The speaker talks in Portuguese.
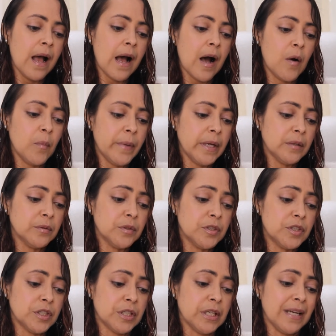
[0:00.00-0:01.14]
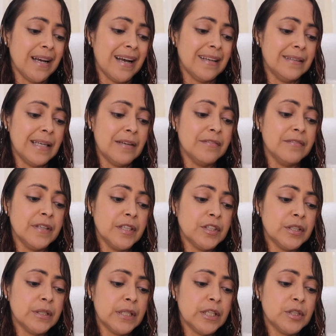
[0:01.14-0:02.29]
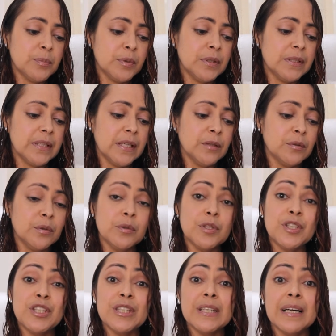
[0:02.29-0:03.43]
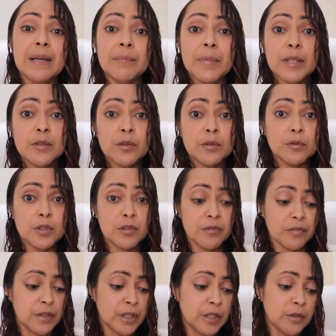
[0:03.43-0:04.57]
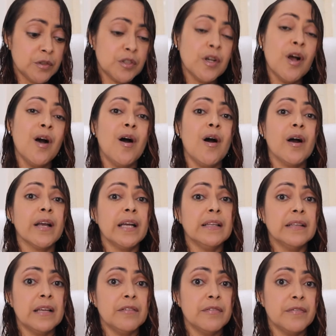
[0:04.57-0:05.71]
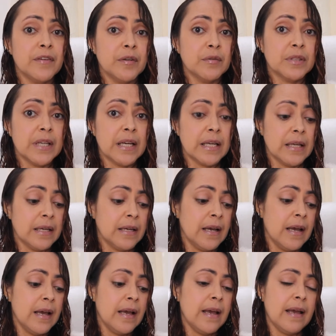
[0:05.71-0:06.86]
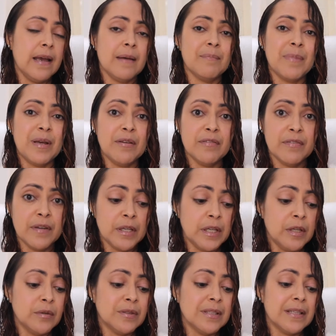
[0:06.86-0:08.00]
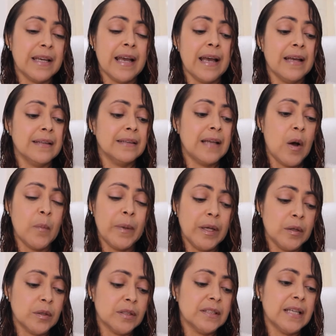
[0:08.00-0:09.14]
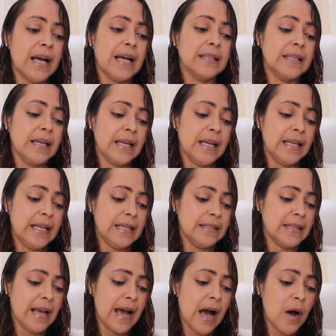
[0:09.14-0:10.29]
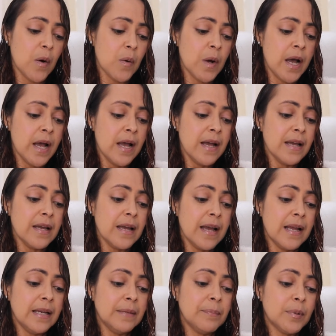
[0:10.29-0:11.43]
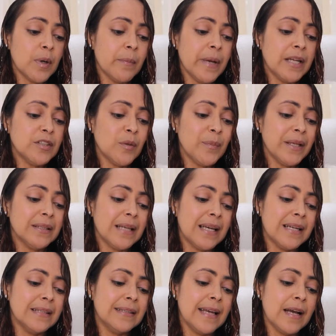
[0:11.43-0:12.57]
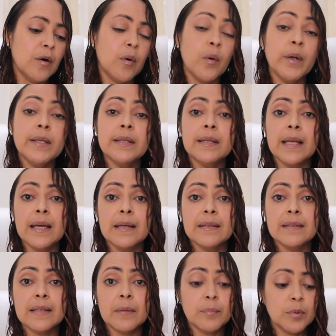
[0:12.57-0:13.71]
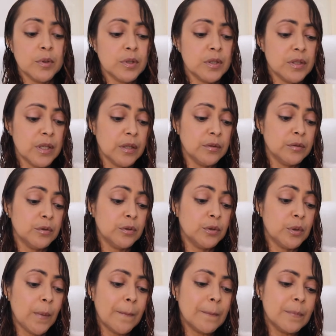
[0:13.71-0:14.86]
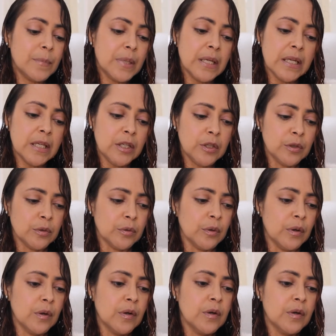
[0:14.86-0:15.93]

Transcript: Aumento de até 23% no diâmetro dos fios. Ó, quem tem fios aí é, bem fininhos e quer dar uma engrossada, ele é ideal. E ele promete aumentar até 80% no brilho.